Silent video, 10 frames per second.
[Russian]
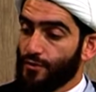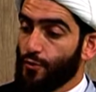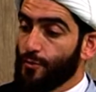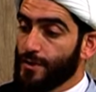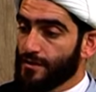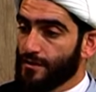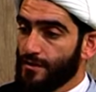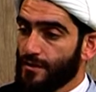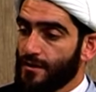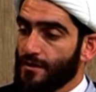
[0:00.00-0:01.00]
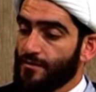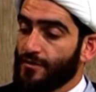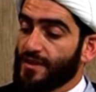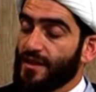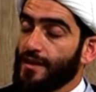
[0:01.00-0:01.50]
любит
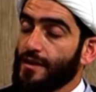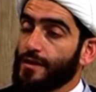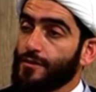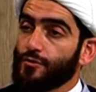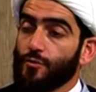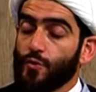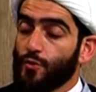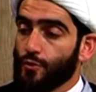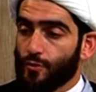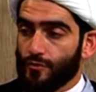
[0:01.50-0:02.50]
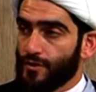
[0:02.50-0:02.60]
факярих тумугу,